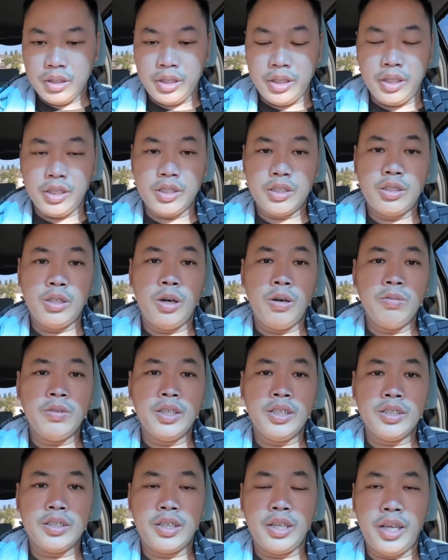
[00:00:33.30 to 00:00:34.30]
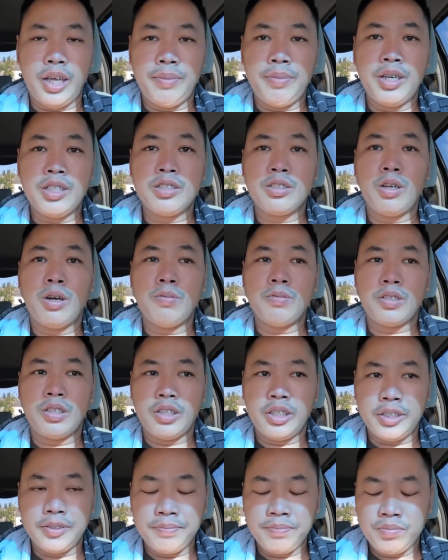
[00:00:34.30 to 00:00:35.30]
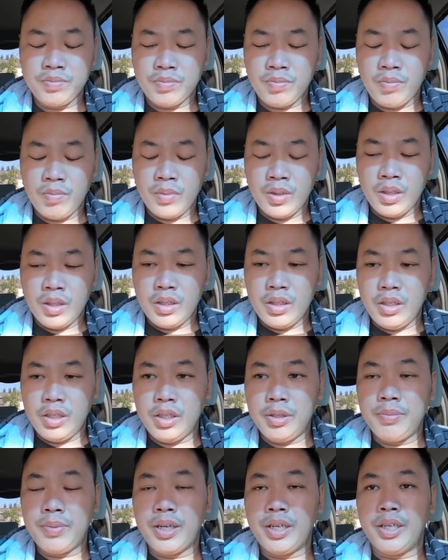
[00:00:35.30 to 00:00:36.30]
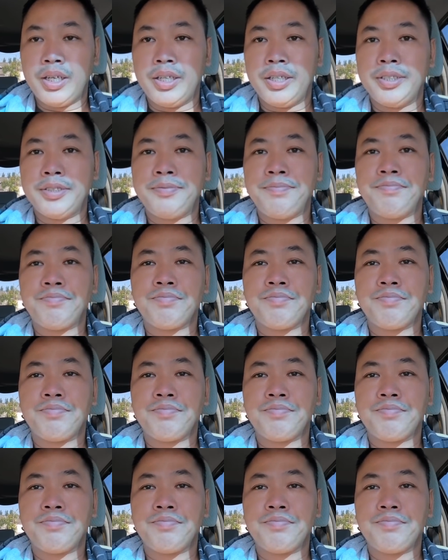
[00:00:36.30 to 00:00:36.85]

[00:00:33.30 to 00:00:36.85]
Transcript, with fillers: thì sốt á thì em hết sốt rồi nhưng mà